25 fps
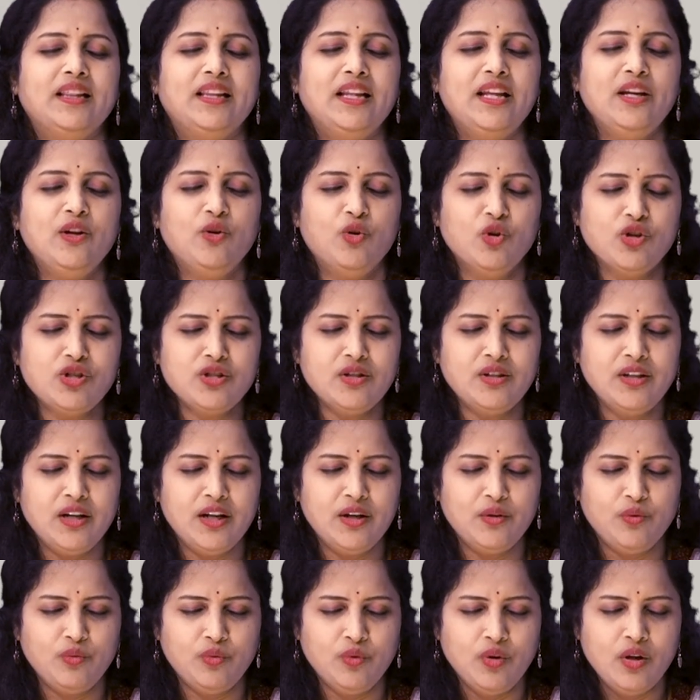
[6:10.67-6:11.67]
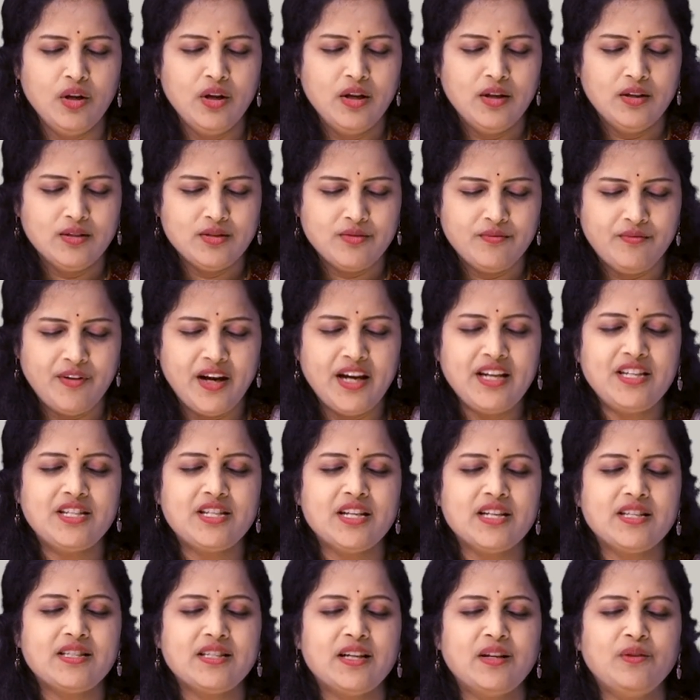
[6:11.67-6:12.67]
దీనికోసం నేను వెయిట్
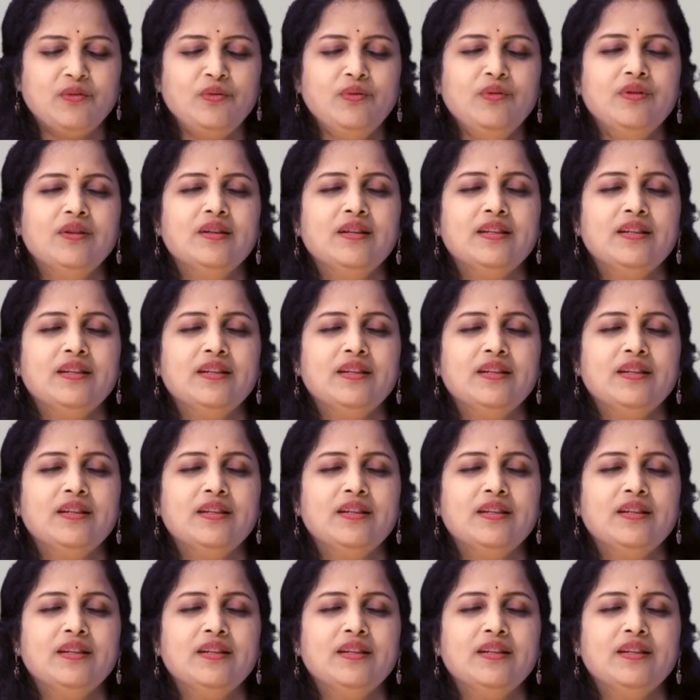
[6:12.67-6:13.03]
చేశాను